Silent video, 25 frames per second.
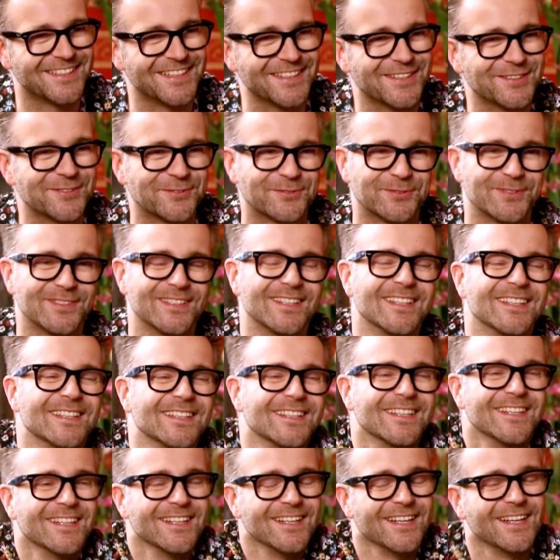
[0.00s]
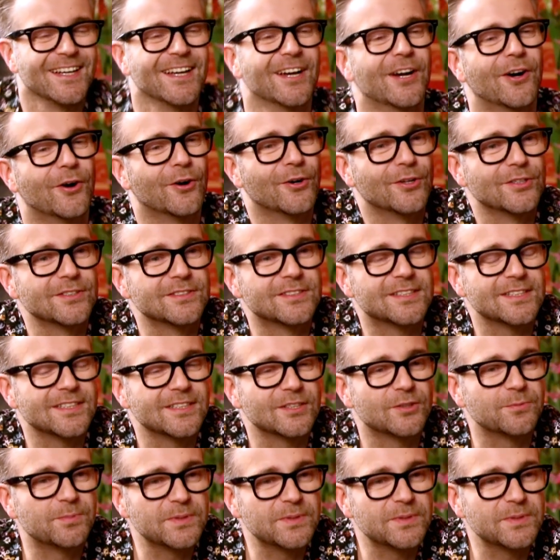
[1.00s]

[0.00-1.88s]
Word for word: Sehr gut. Mhm. Und äh,